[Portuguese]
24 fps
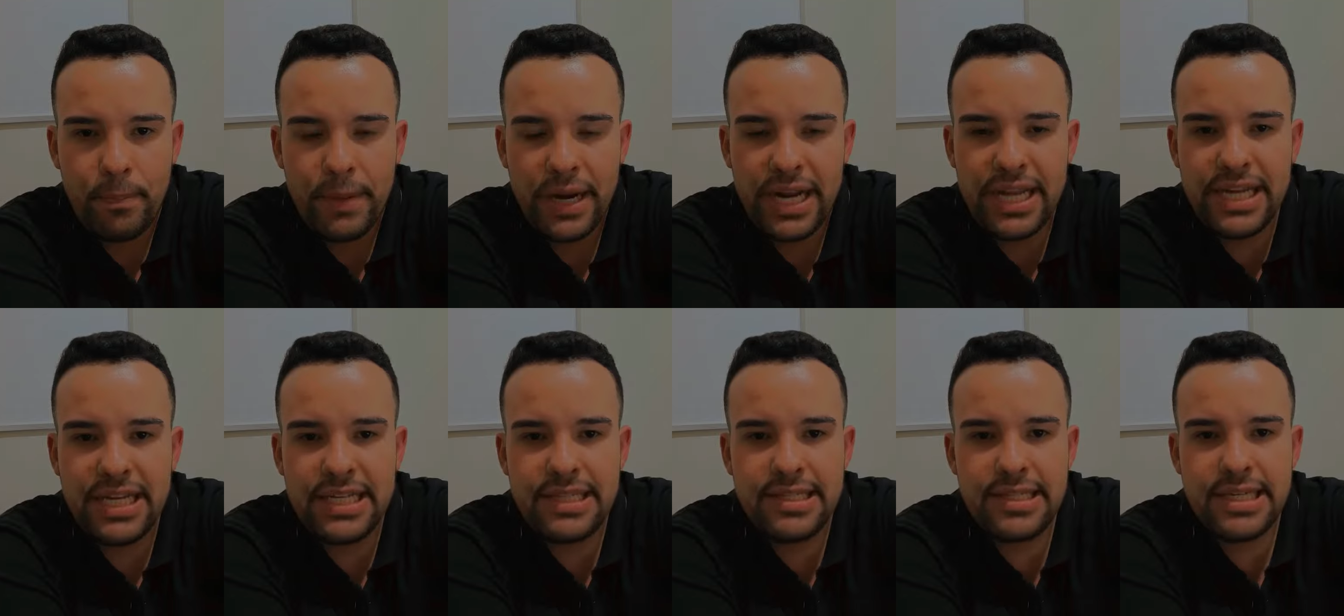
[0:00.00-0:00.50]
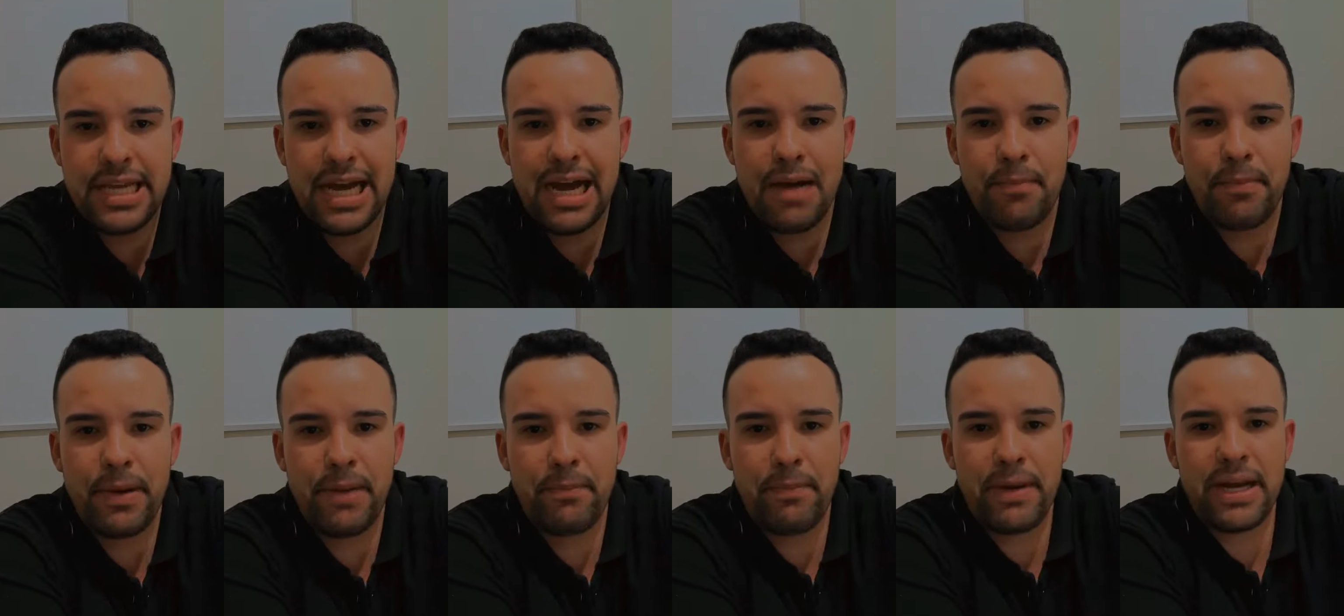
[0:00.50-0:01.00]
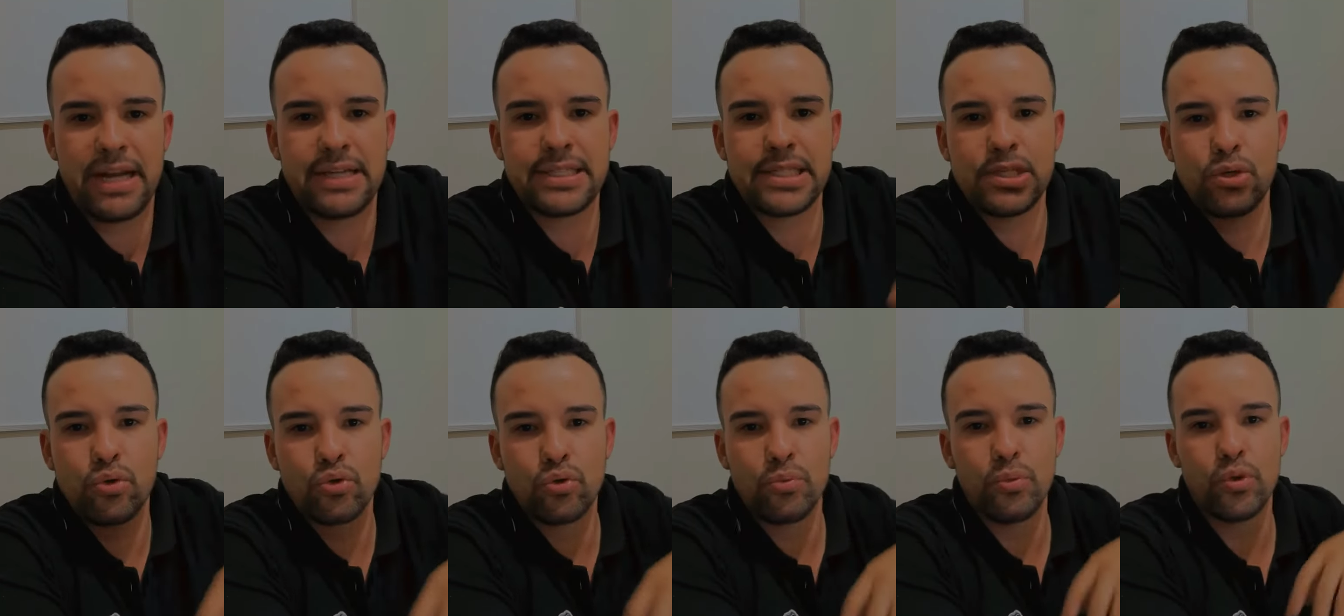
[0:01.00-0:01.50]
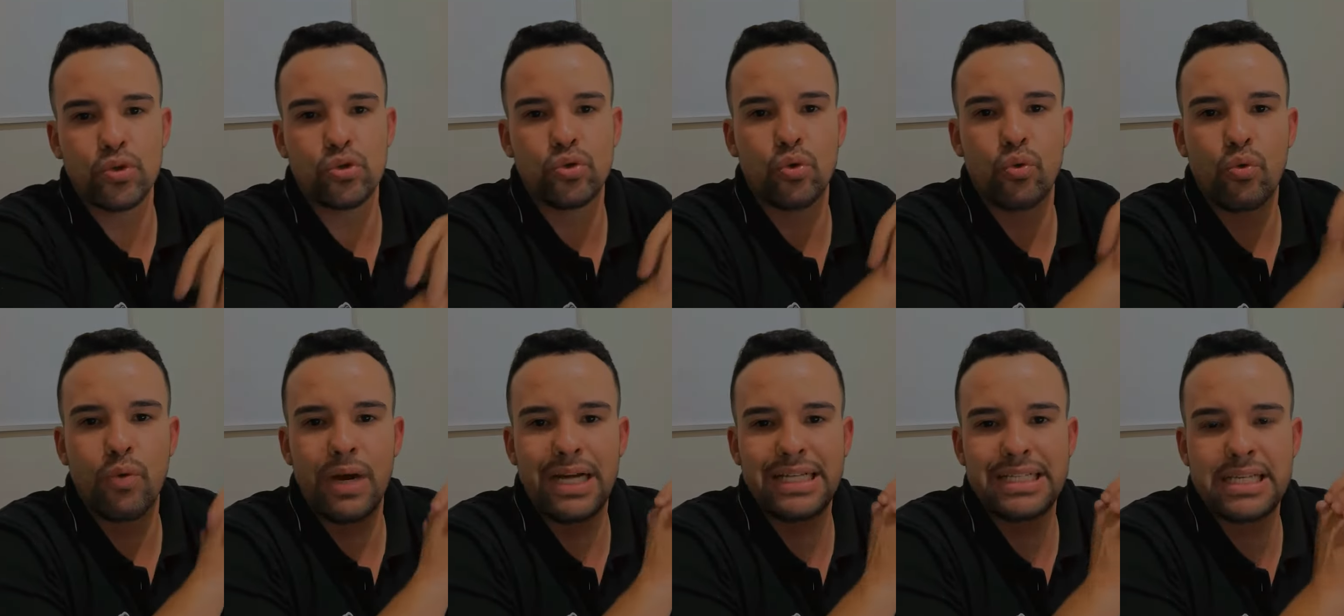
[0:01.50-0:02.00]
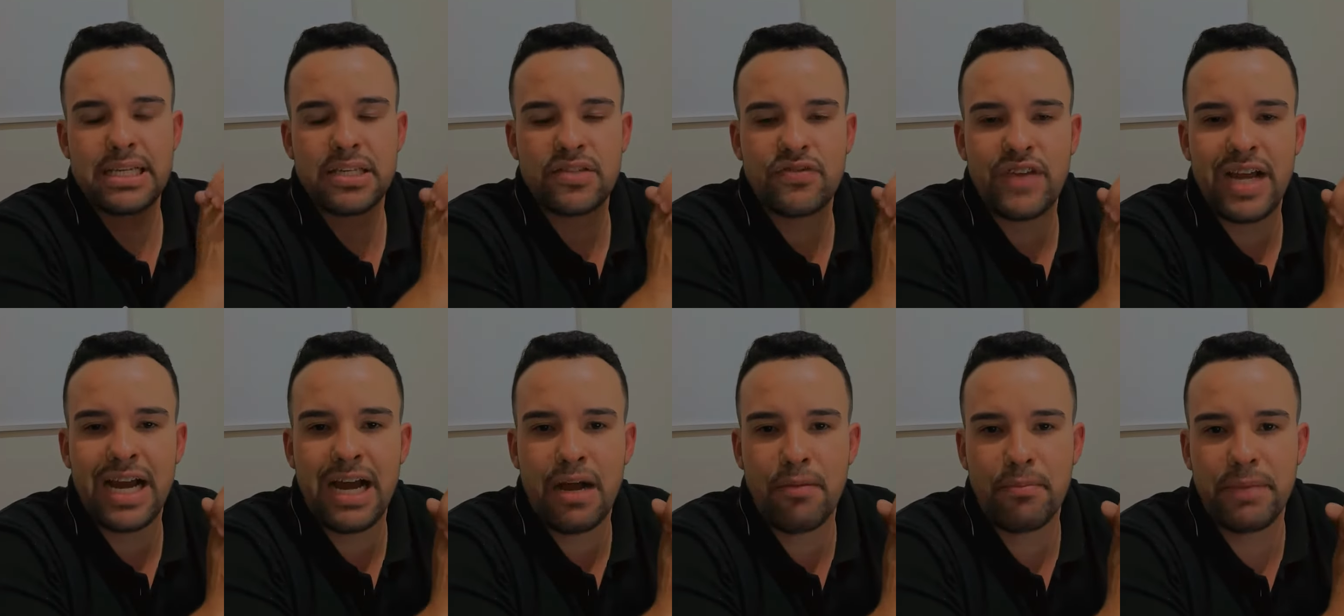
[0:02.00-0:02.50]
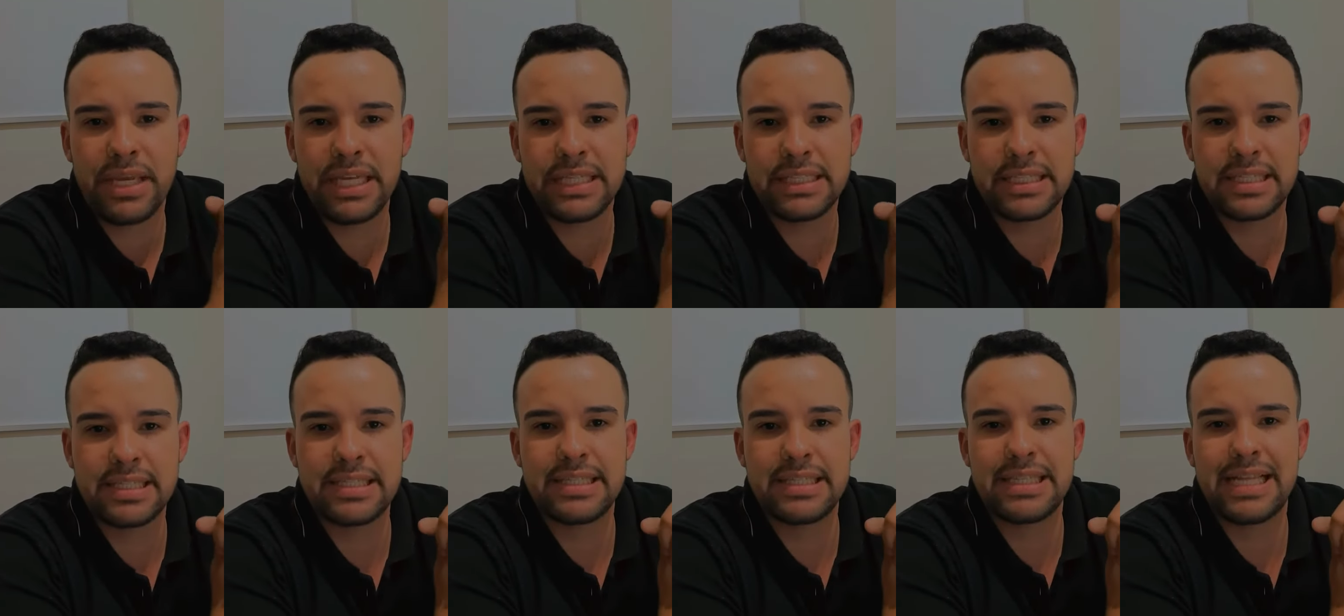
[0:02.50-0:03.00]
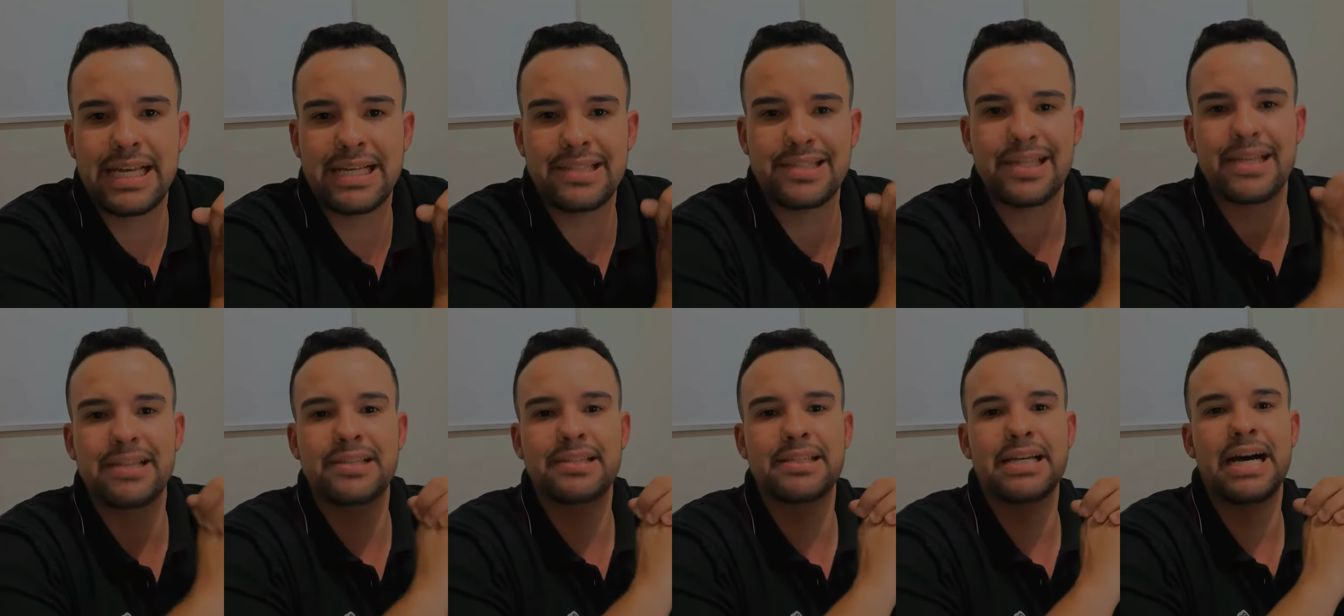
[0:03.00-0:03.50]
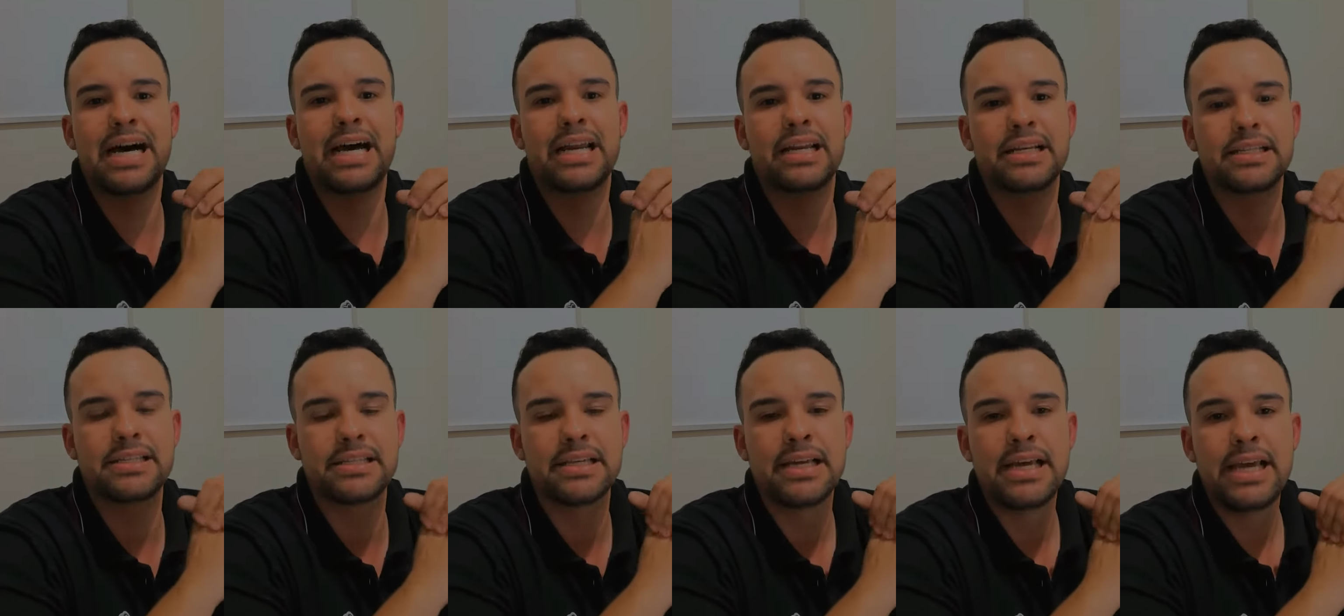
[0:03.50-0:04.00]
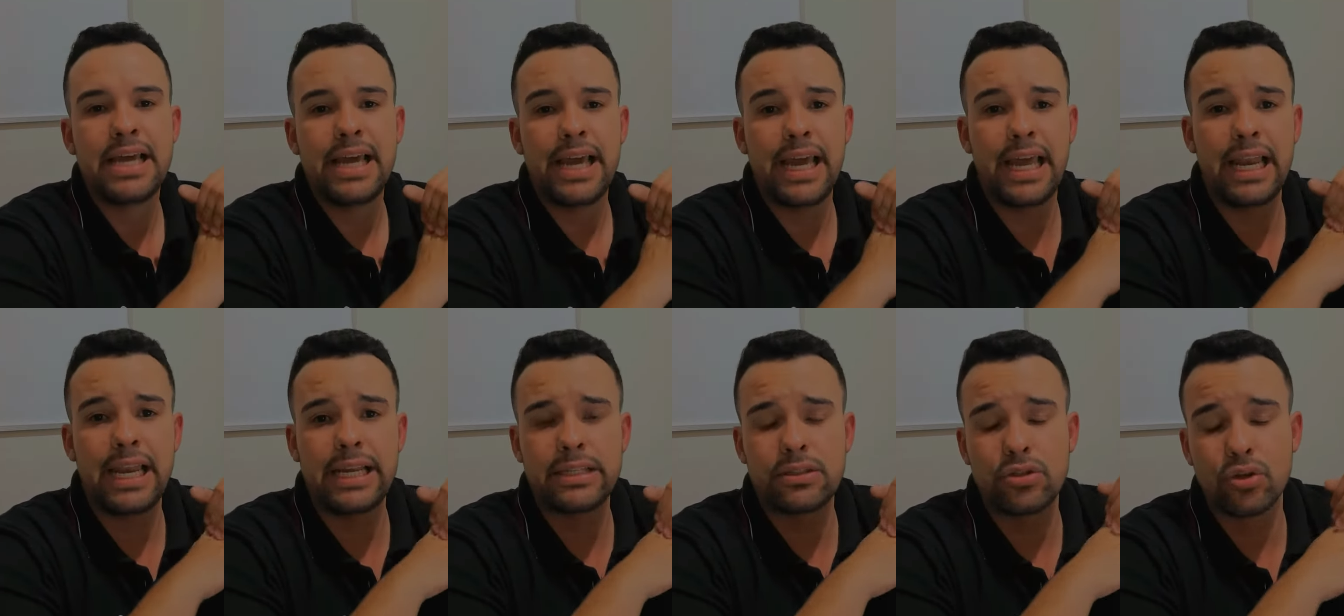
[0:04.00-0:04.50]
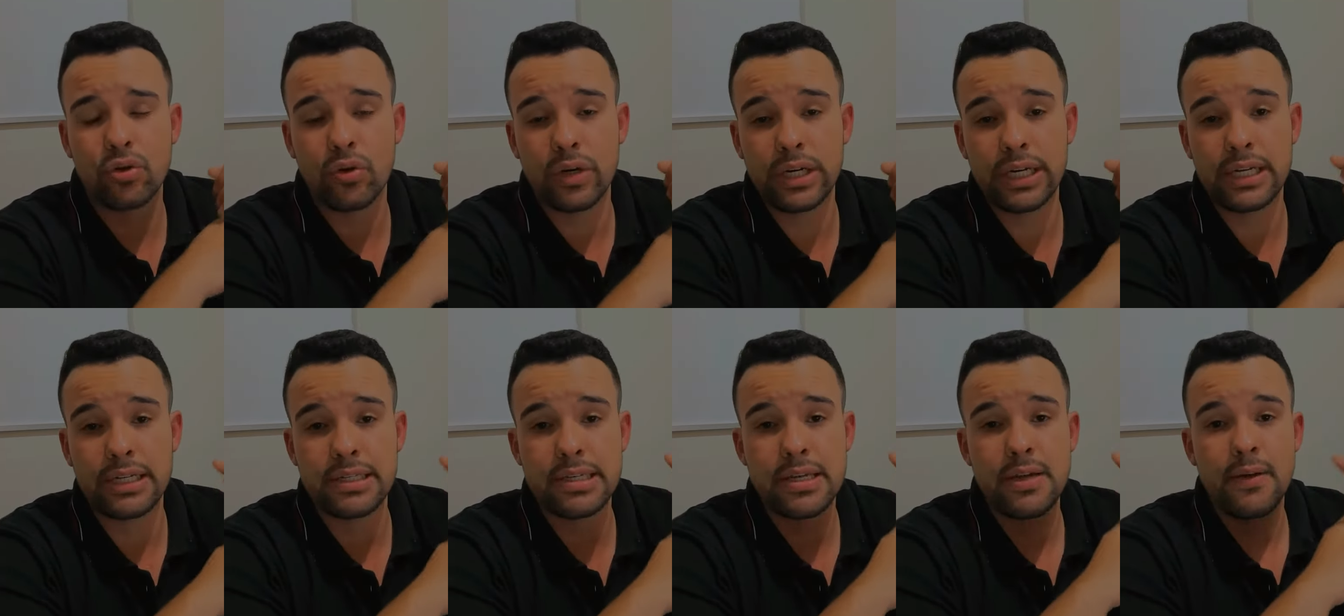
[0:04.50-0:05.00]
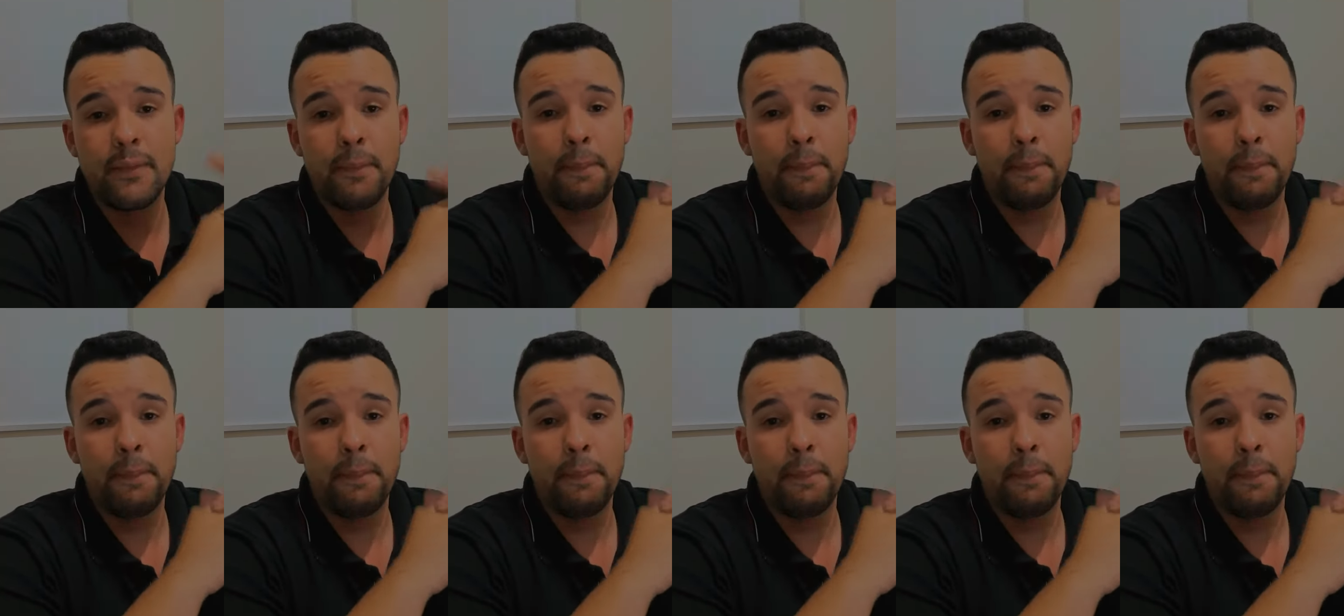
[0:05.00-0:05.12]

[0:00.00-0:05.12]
para iniciar a preparação do motor? Quais as ferramentas necessárias eletrônicas?